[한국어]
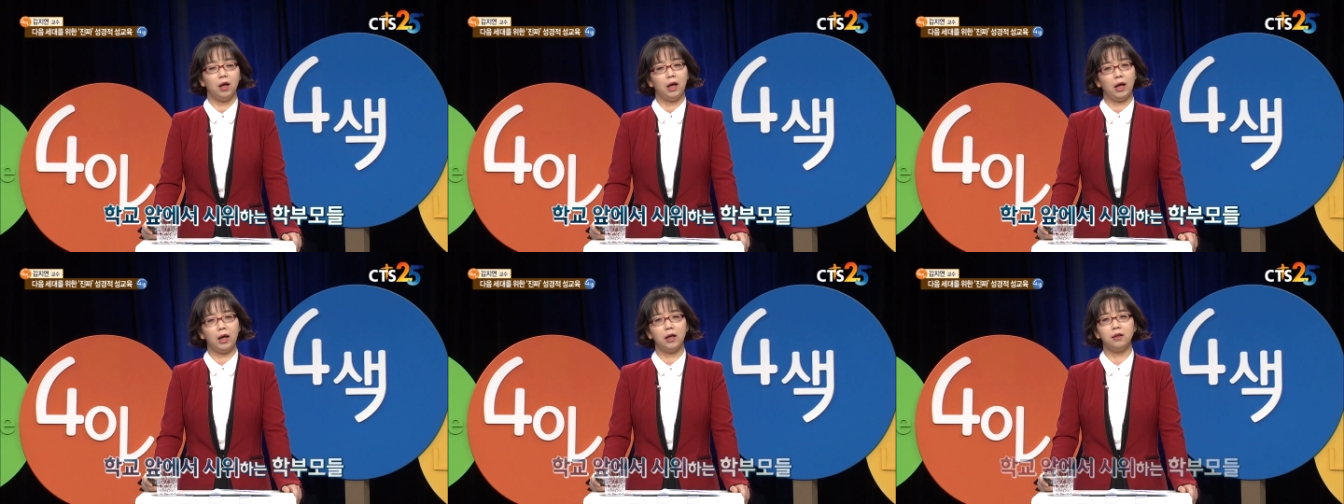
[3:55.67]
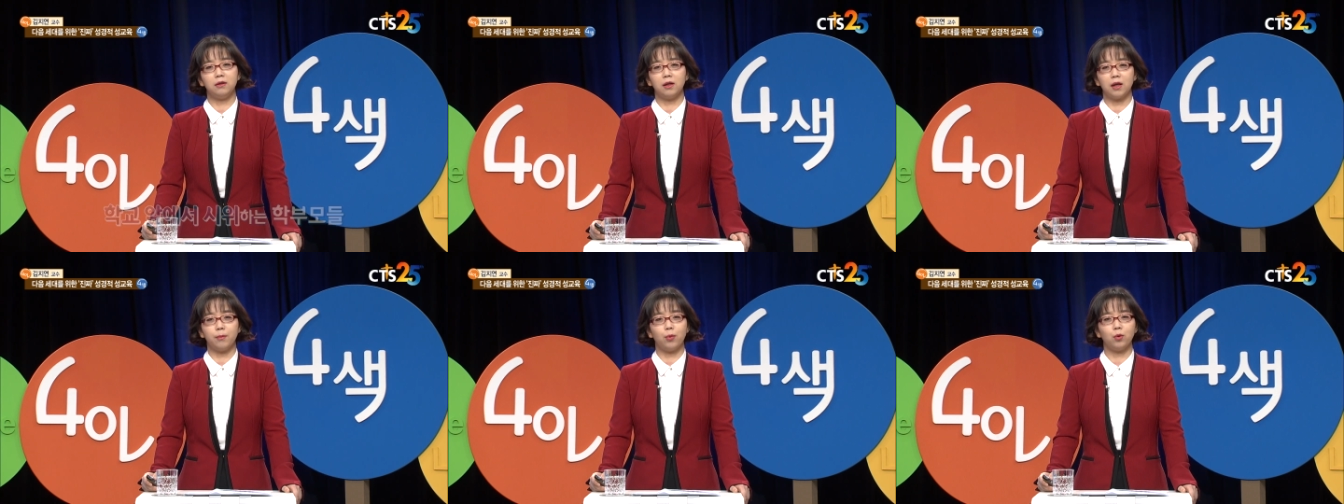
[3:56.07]

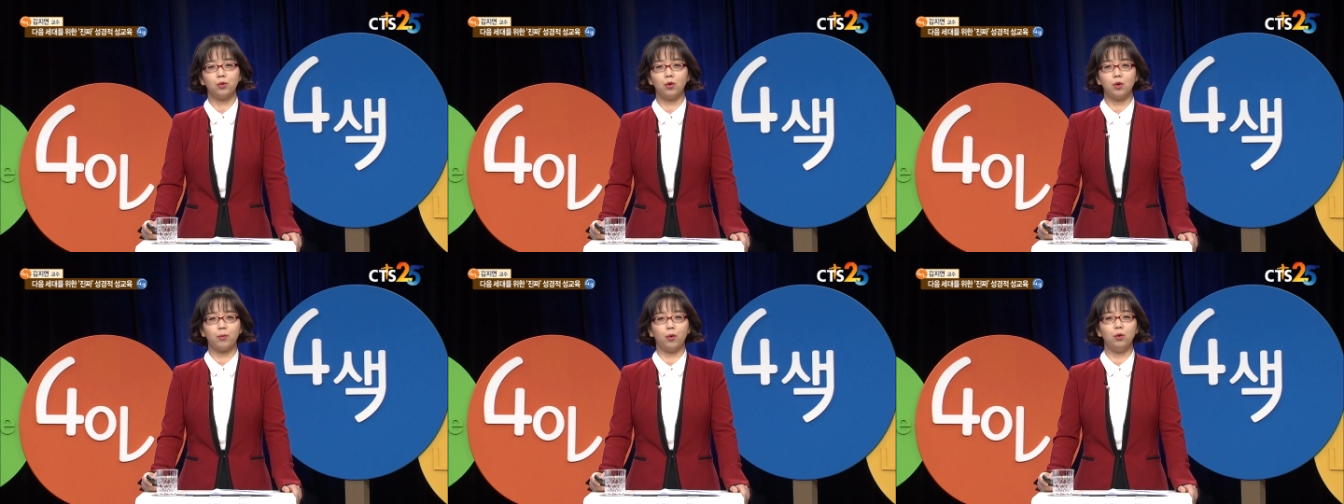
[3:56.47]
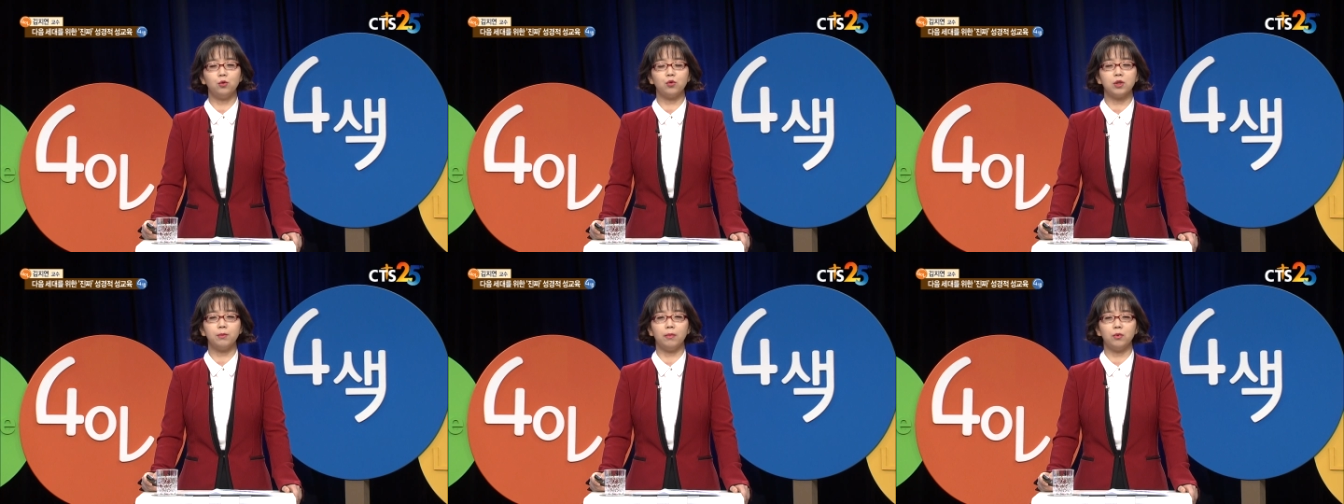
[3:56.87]
아이들에게 포르노를
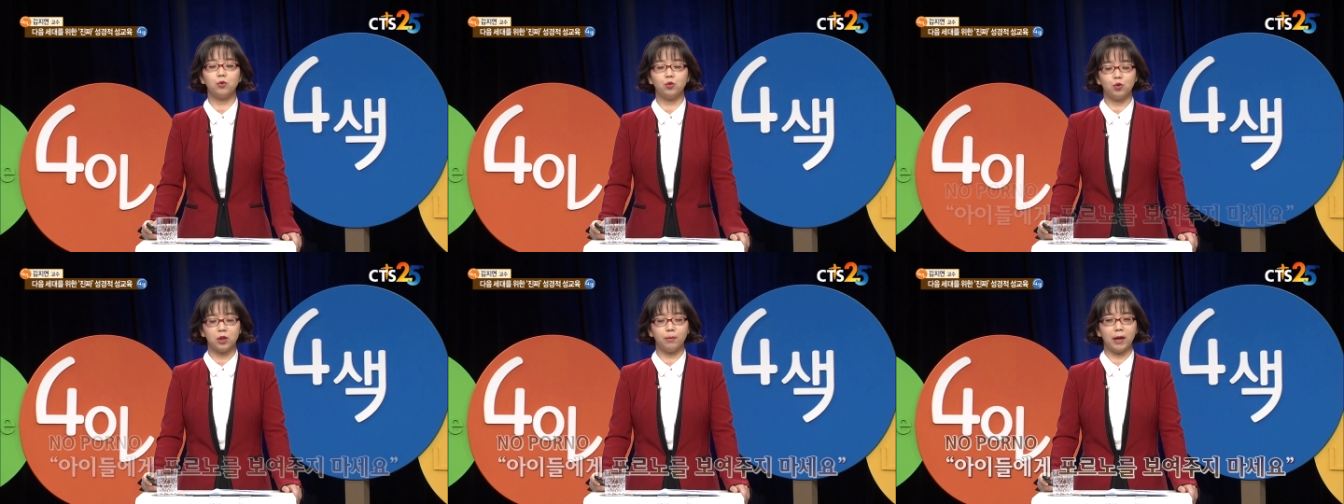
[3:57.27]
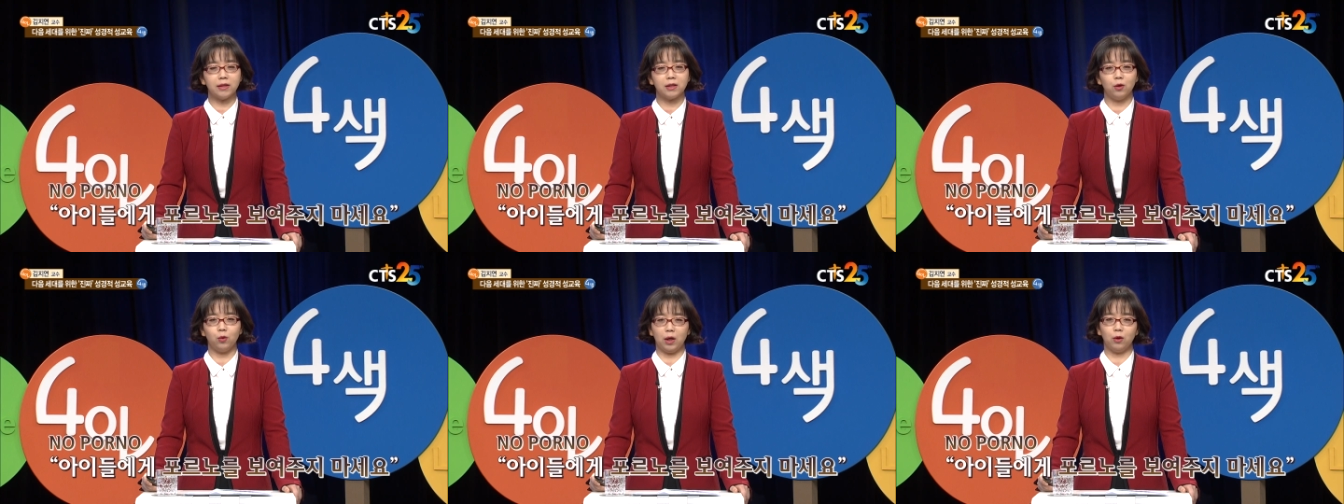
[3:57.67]
보여주시 주지
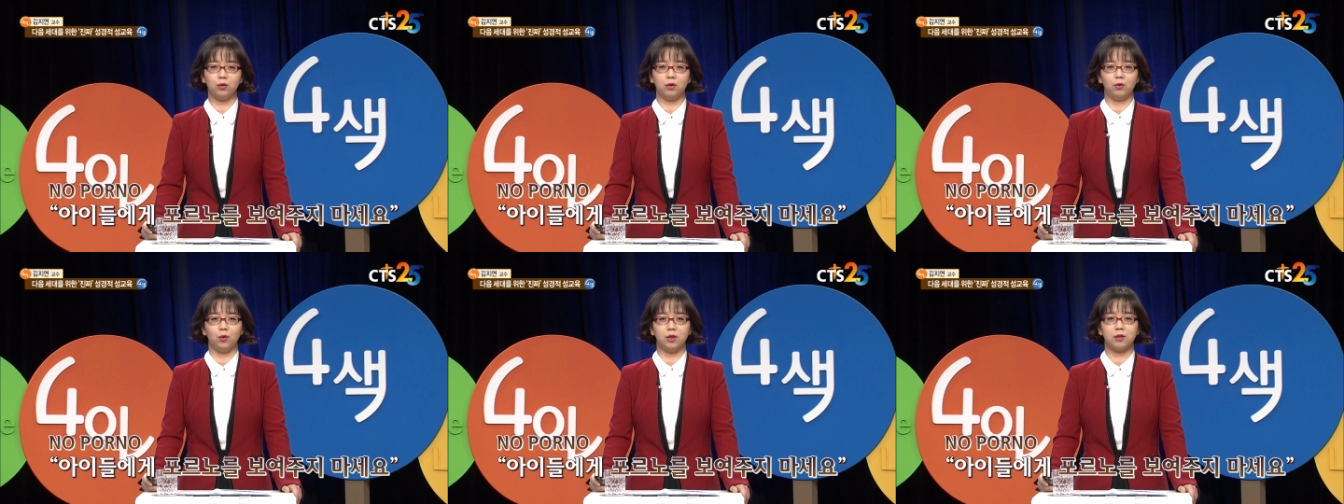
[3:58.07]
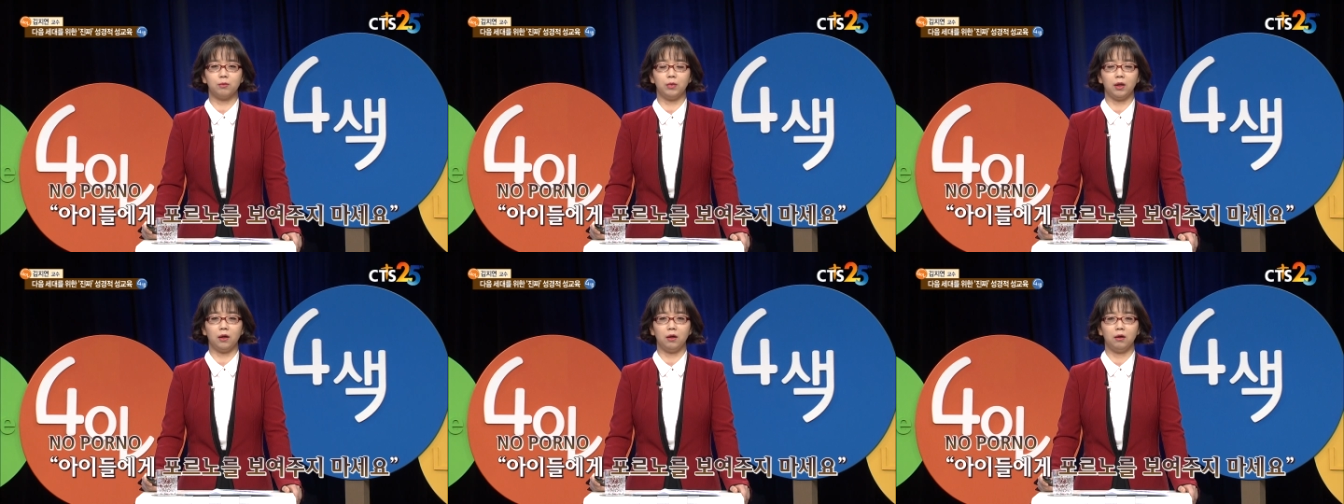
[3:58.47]
마세요라고 들고
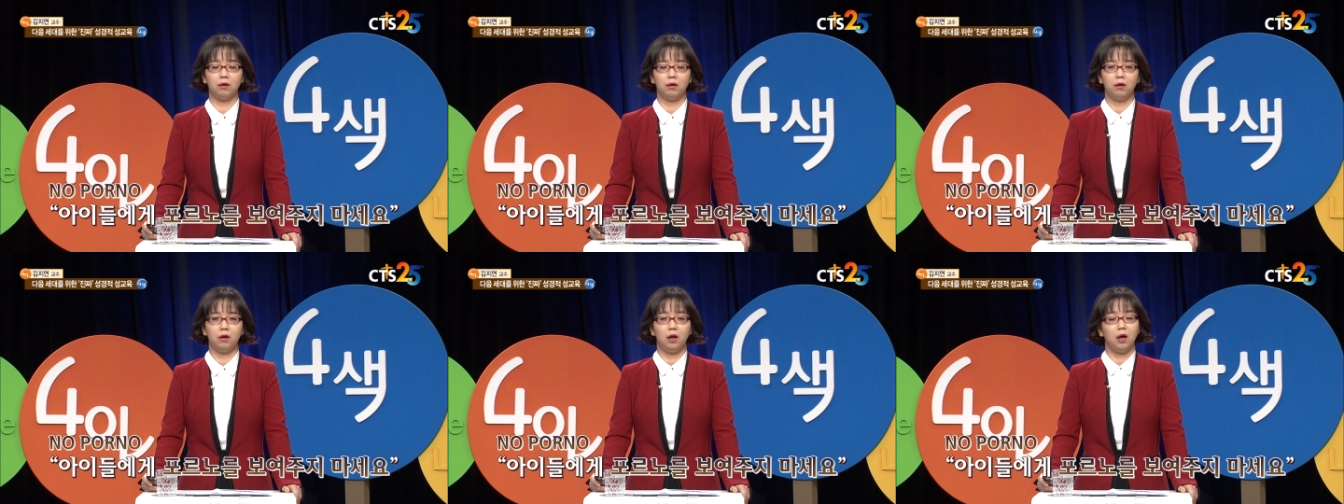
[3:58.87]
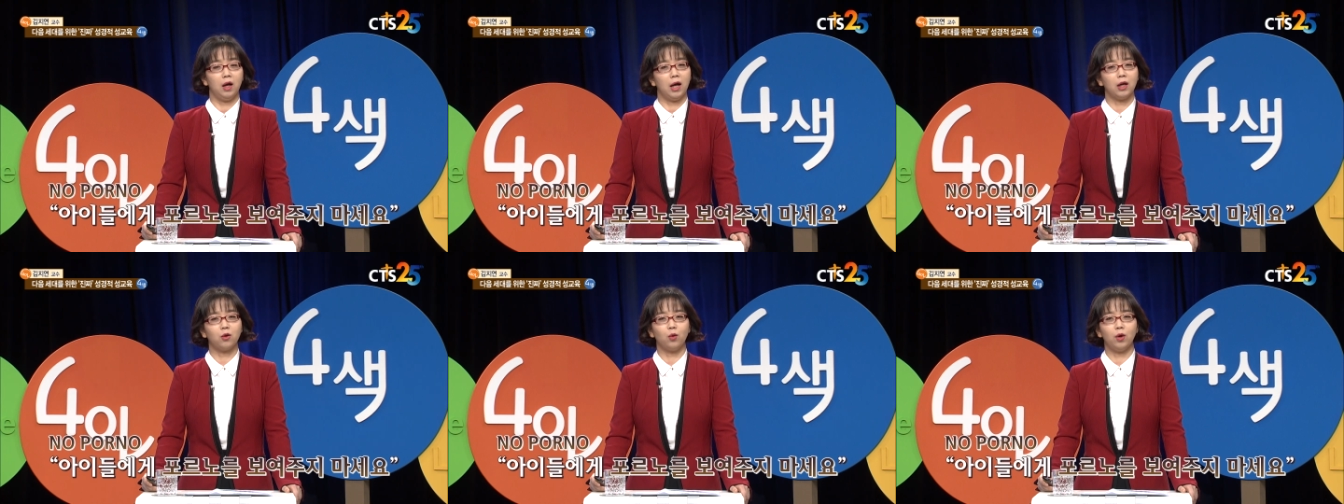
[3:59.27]
있습니다.
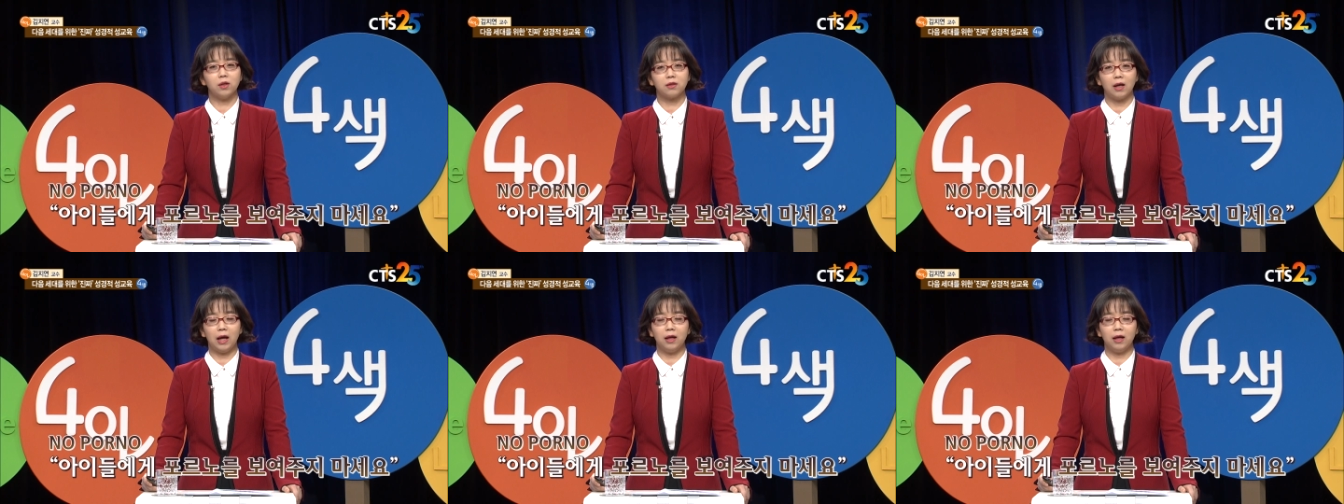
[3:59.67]
학교에서